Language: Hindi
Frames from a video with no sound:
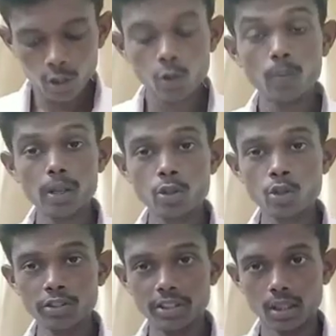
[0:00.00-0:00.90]
क्यों
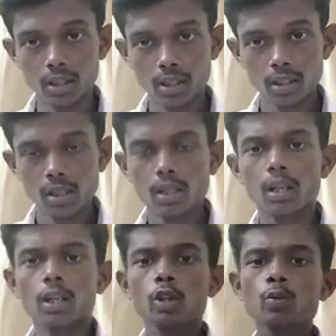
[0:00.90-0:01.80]
मंचों से
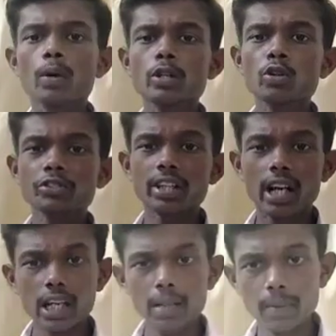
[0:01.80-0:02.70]
क्यों मंचों से
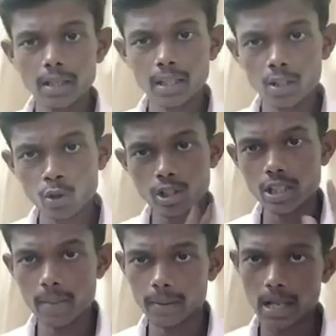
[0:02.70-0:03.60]
गरीबी की
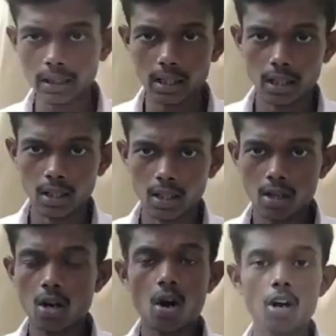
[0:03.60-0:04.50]
योजना बनाते
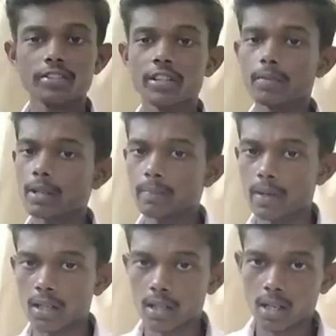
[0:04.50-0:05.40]
हैं और ज़मीन
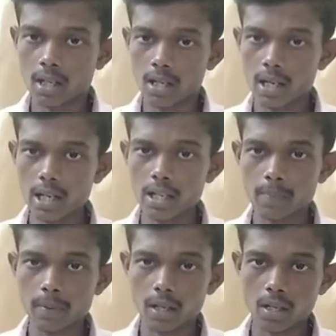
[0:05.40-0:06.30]
पर
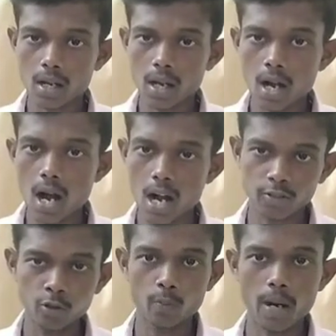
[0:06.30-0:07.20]
गरीब के
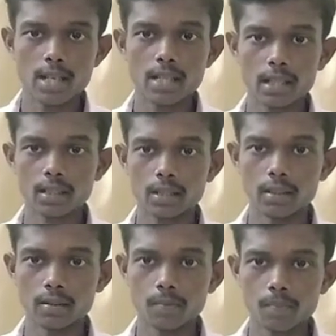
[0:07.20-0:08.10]
आंसू पाए जाते
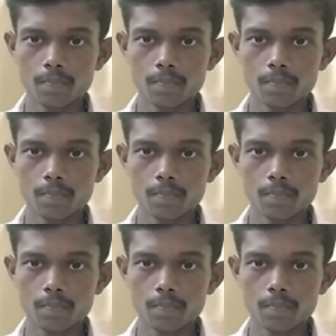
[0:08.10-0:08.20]
हैं